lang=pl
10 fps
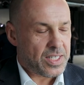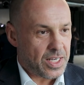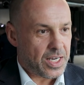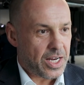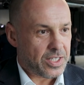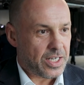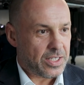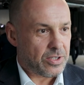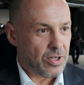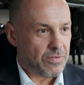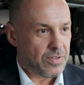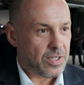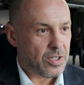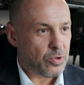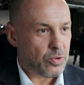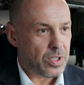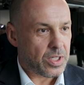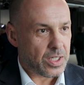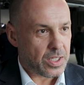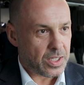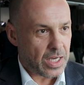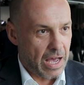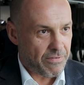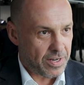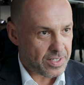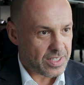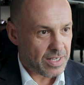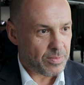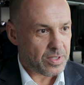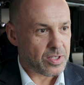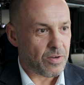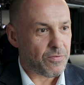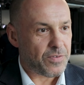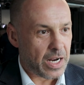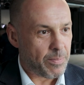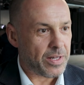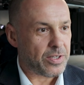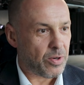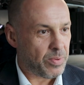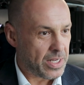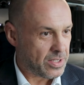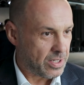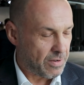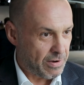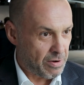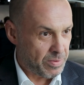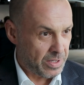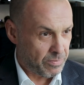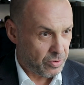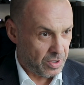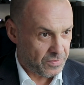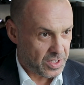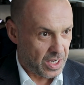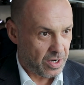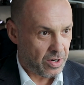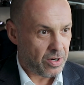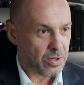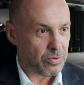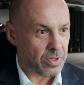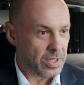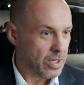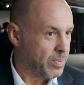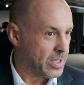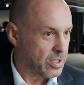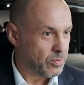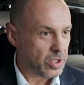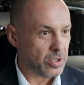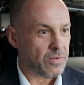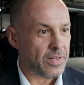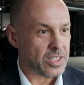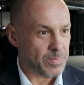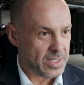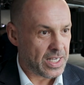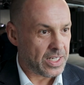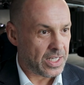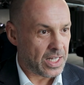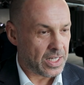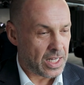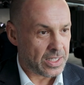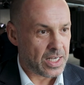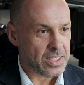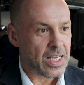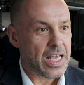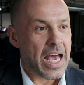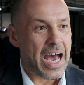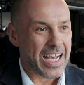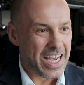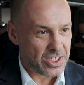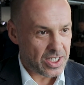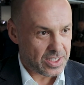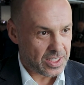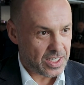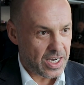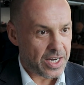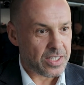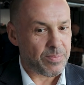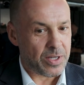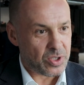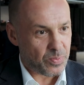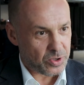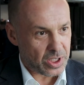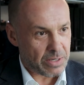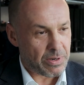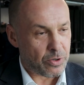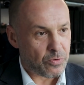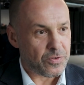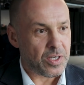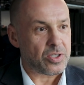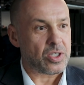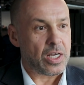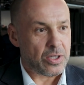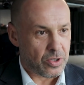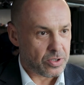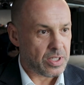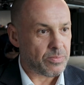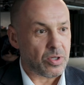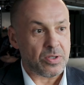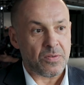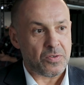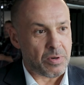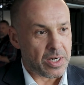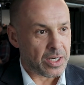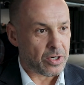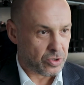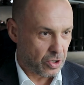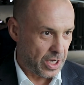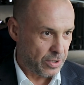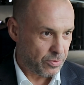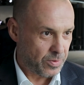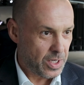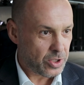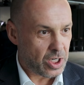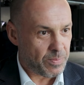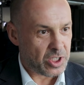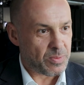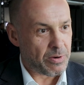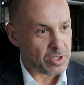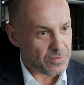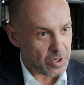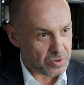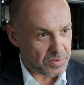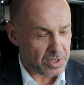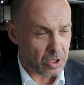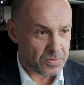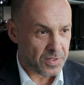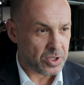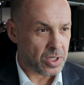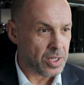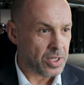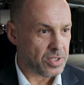serię kart kredytowych, których awersem są fragmenty obrazy Rafała Bujnowskiego, który ten obraz został przygotowany specjalnie na, dla nas, a każda z tych kart będzie posiadała również dostęp do indywidualnego tokenu, czyli będzie miało swoje odzwierciedlenie